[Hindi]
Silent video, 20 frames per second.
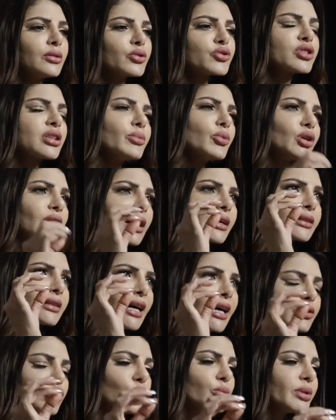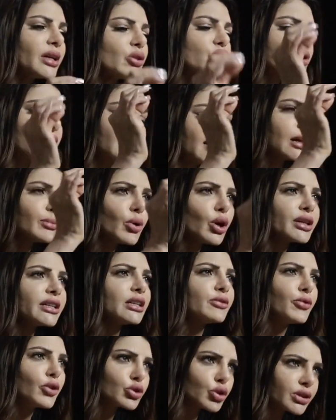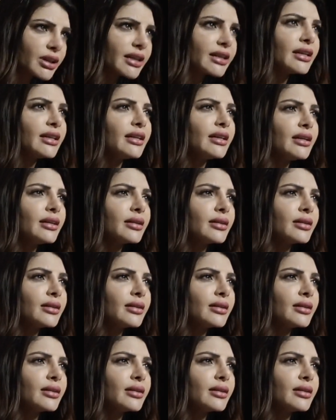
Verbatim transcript: उसने बोला क्या तुमने उसकी डेड बॉडी की फोटो देखी